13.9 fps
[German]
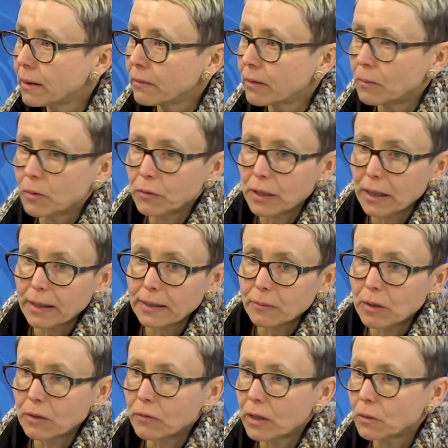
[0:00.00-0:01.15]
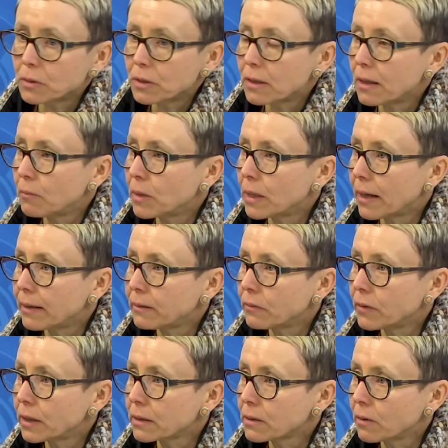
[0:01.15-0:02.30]
weil man vielleicht im Entwicklungsteam mit alten
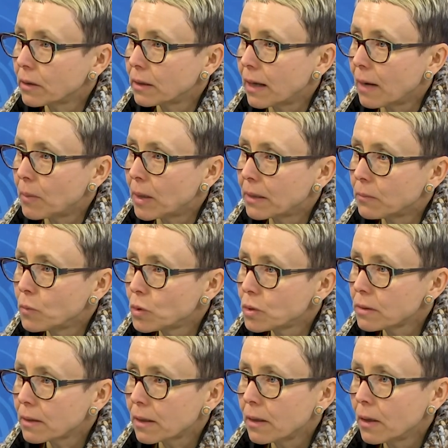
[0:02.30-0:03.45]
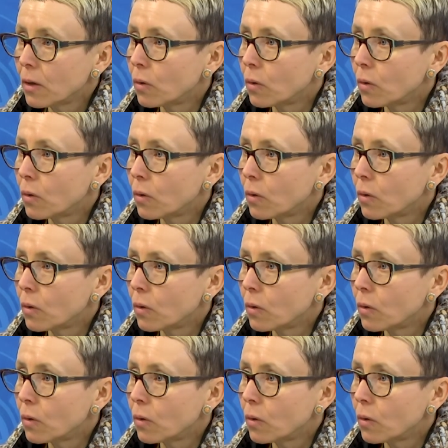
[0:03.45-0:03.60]
Werkzeugen arbeiten müsste